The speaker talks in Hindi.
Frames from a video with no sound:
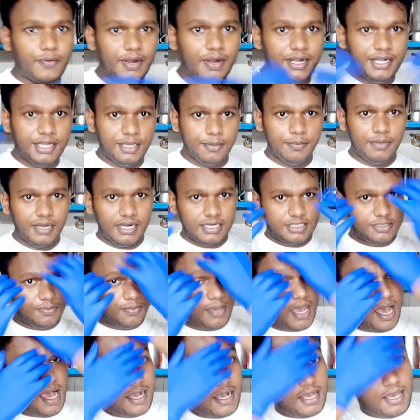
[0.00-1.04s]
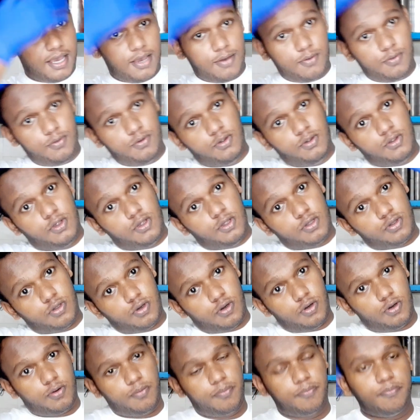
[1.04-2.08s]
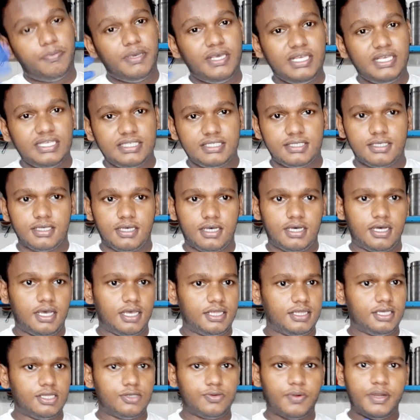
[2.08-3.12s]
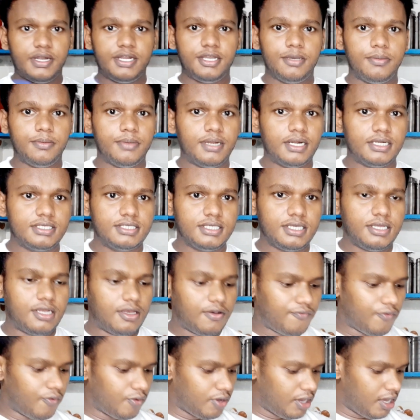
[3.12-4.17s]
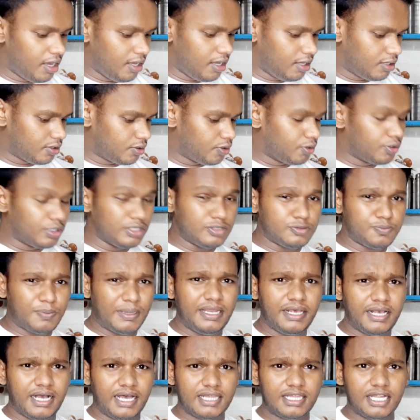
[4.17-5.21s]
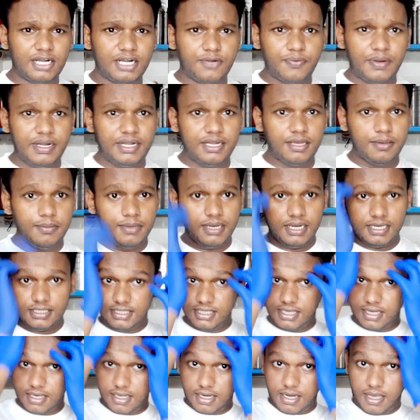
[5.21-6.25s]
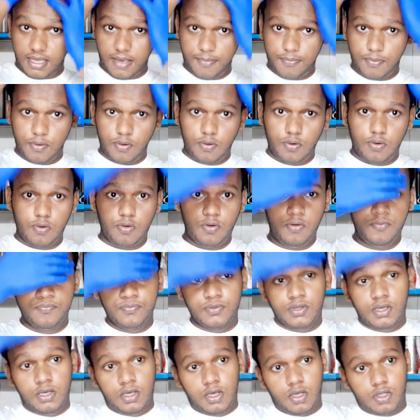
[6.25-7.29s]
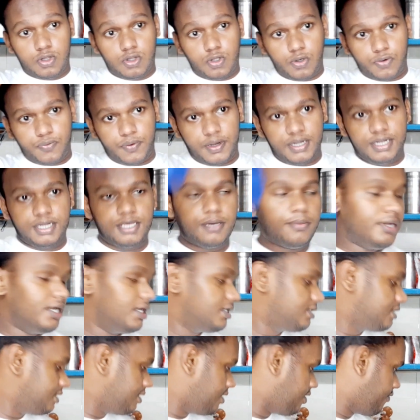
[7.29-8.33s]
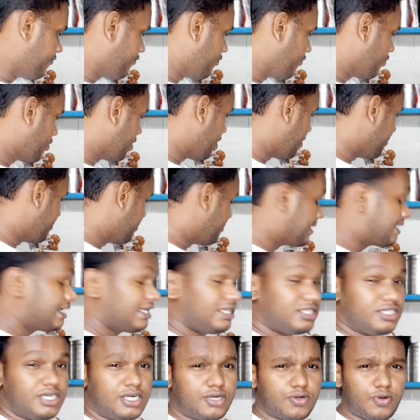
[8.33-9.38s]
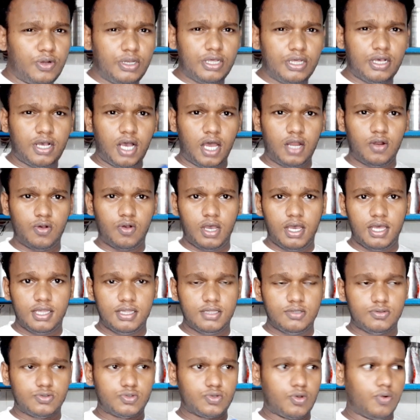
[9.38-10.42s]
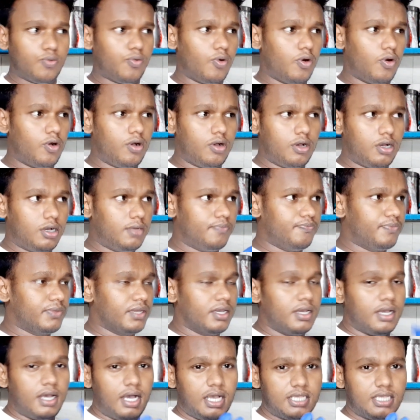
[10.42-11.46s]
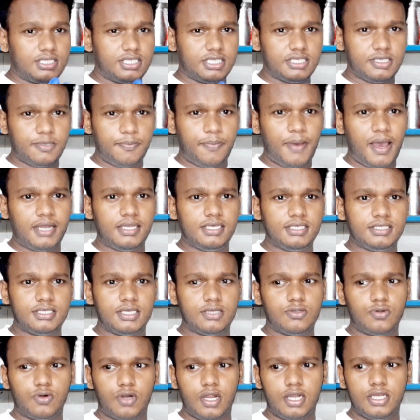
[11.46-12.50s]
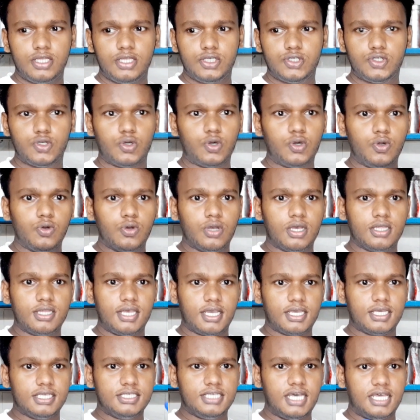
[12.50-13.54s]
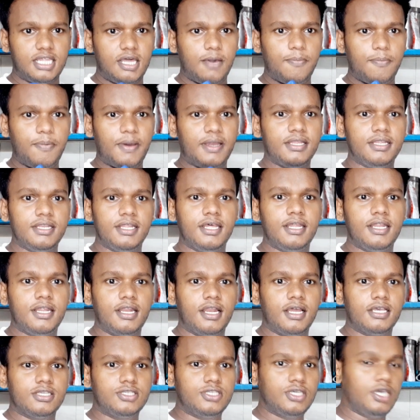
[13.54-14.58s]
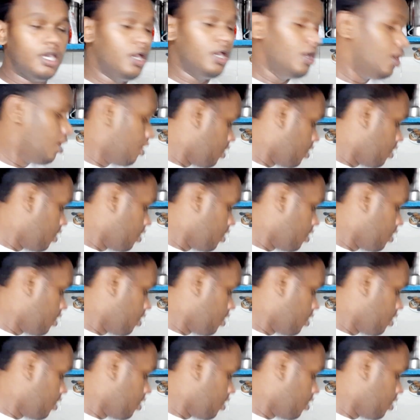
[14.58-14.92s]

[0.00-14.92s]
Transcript: 20 minutes में आ गया हूँ तो 20 आई थिंक 20 मिनट्स इनफ हो गया क्योंकि इस पर लिखा था 20 मिनट्स ही रखना है आप लोगों को तो 20 मिनट्स इनफ हो गया अभी मैं टी शर्ट को निकालूंगा एंड उसको uh, अच्छे से पानी से थोड़ा निचोड़ लूँगा ताकि ज़्यादा पानी नहीं लेना चाहिए